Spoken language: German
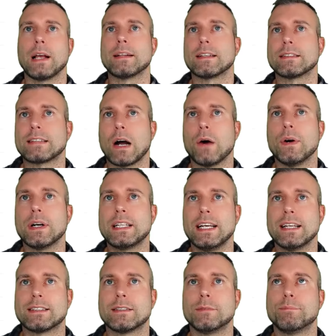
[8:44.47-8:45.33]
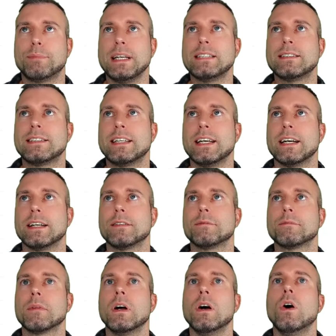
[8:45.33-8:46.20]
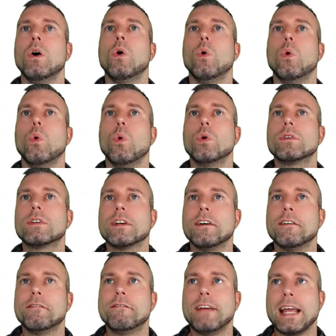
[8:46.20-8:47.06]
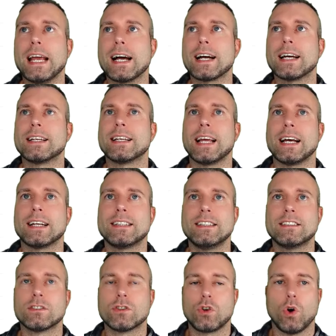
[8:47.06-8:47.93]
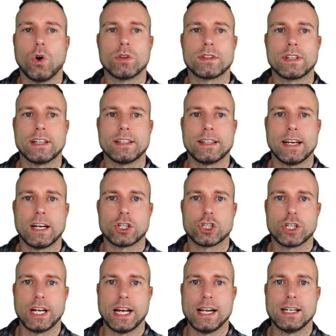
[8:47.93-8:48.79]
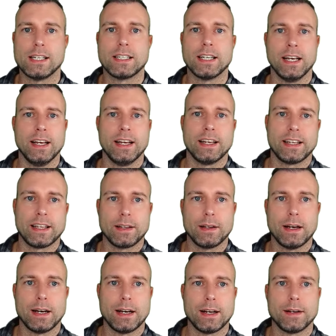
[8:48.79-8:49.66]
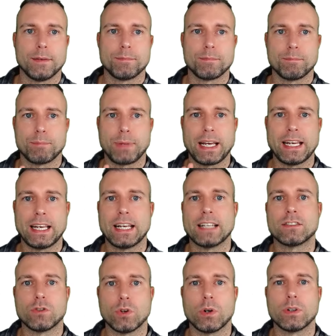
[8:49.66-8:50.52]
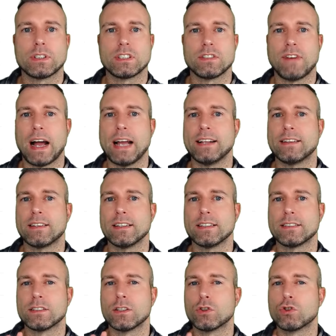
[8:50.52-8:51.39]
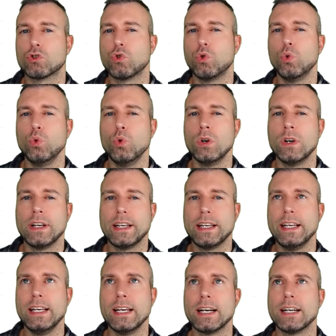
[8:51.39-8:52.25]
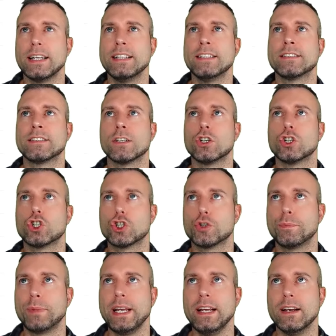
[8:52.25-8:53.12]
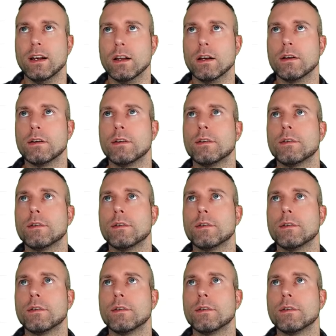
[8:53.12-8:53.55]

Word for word: Das dauert jetzt ein bisschen, und während er diesen Content erstellt, ähm, bringe ich jetzt noch ein zweites Tool hier ins Spiel.